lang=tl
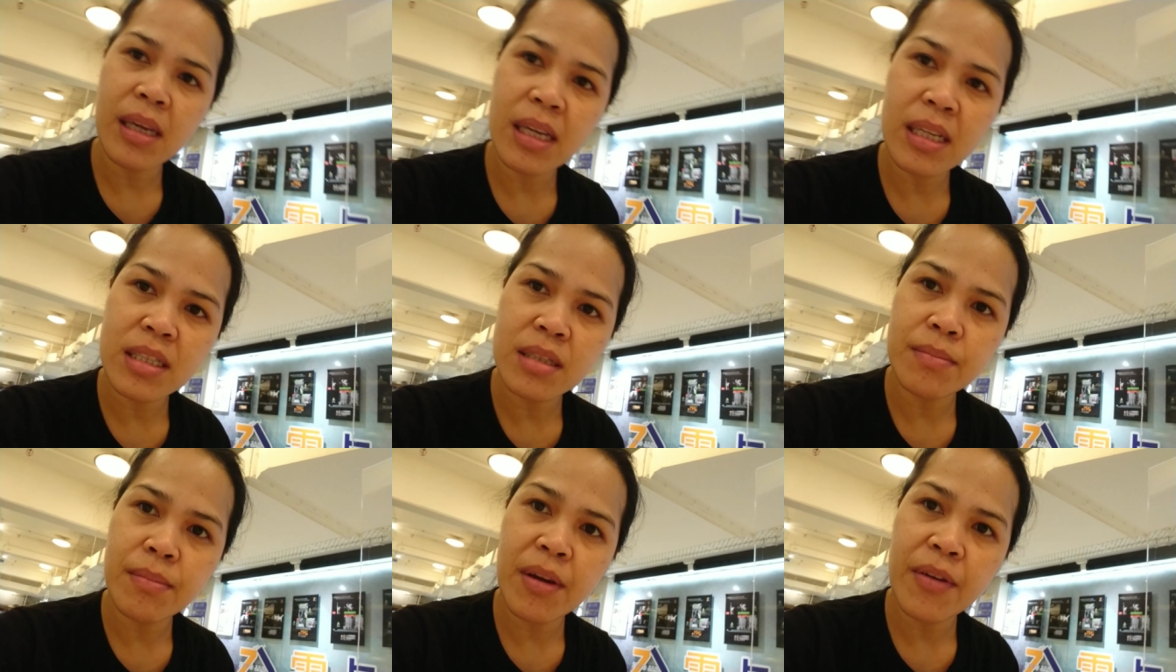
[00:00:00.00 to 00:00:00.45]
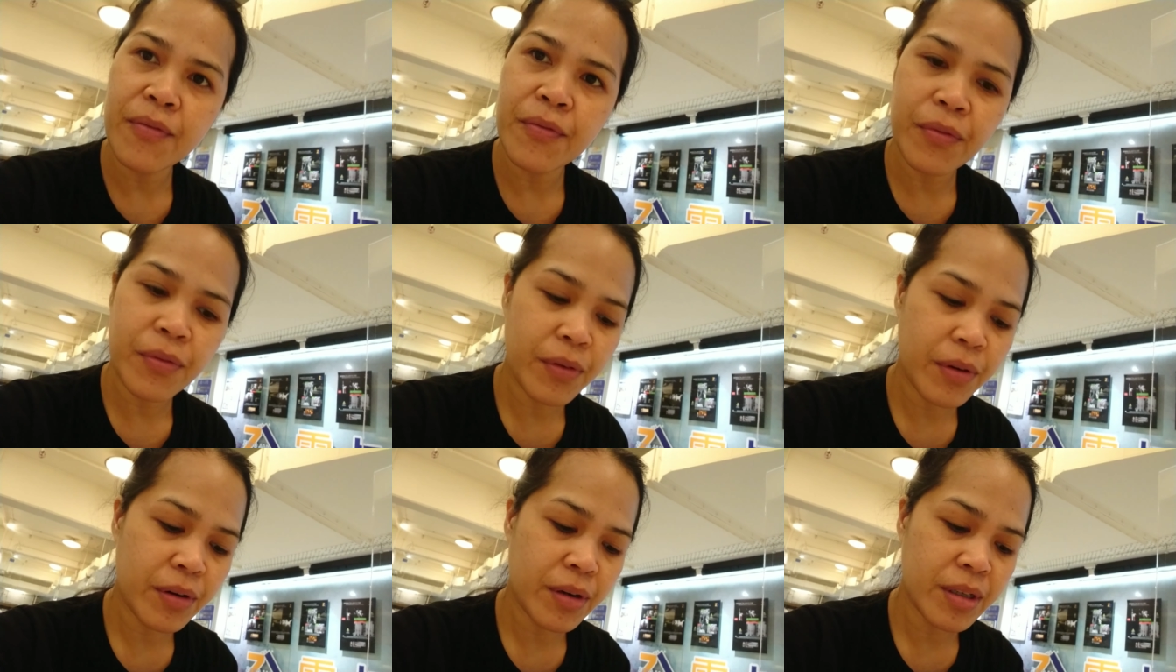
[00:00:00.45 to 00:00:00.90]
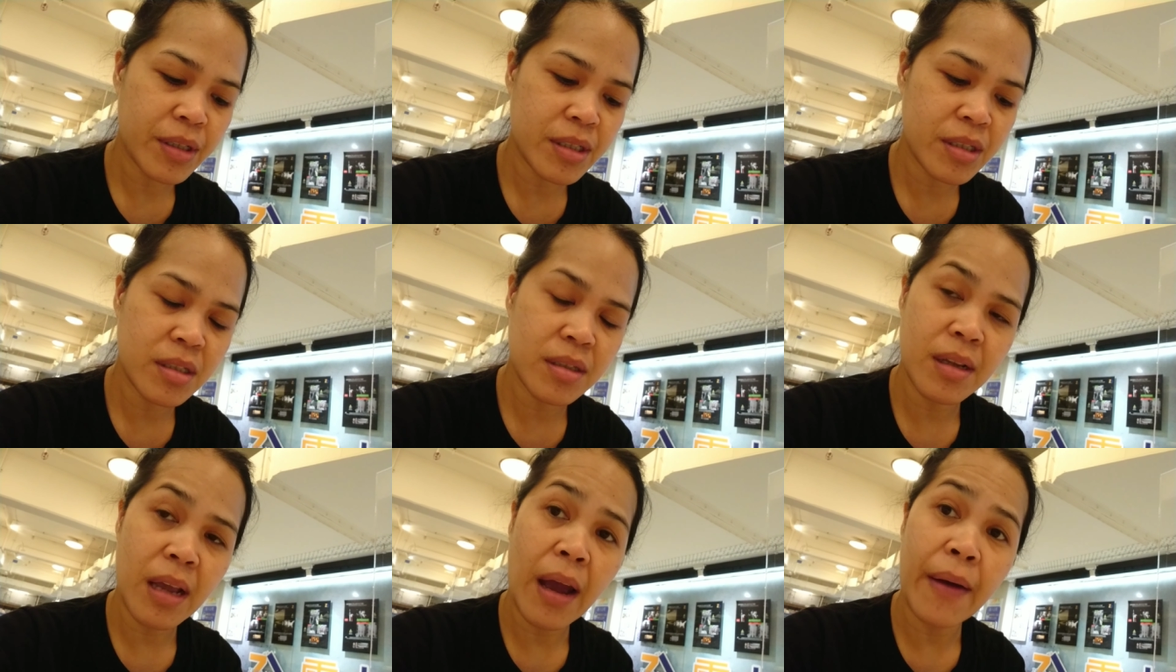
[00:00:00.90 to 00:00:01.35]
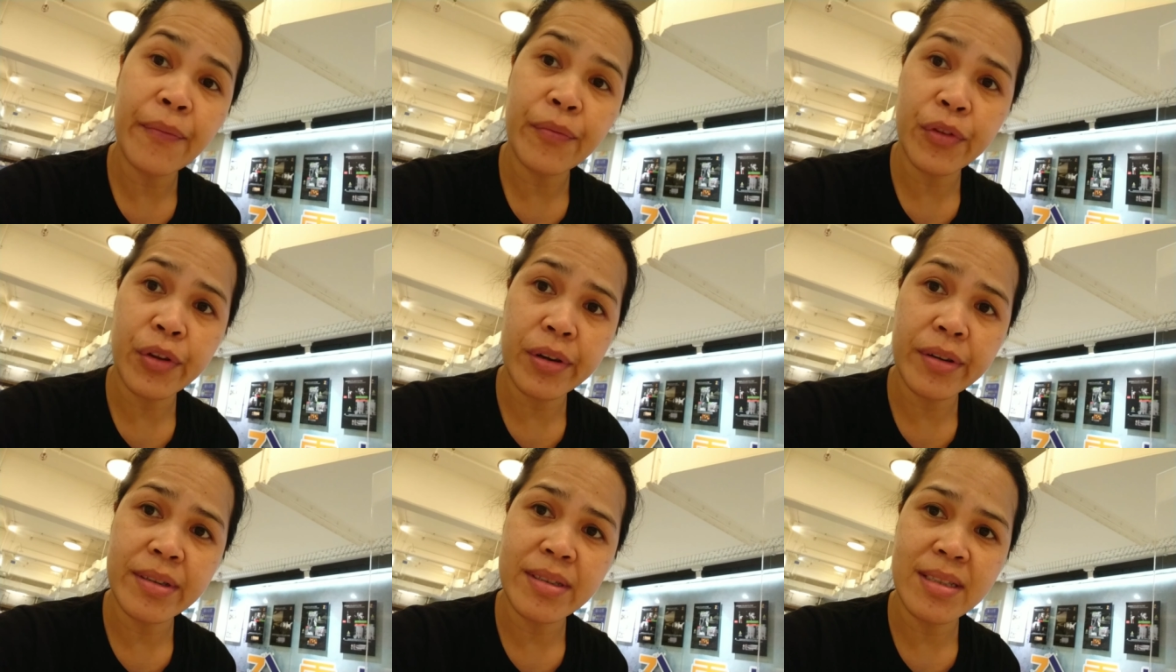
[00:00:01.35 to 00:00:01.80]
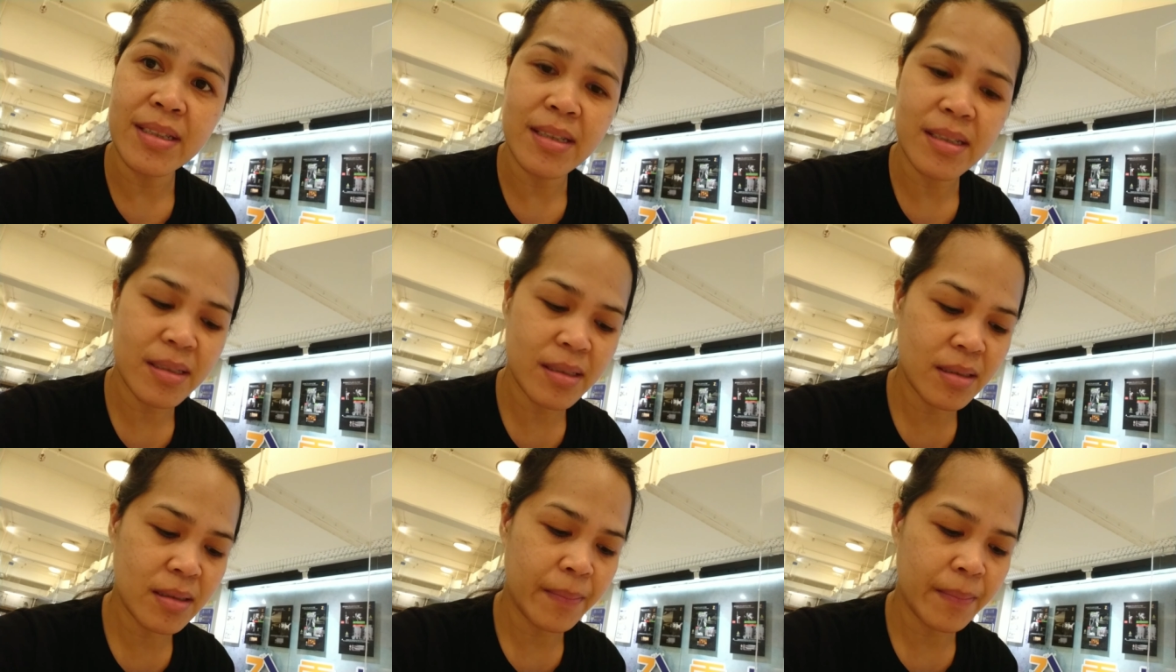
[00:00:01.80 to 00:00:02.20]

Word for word: It's my first after 6.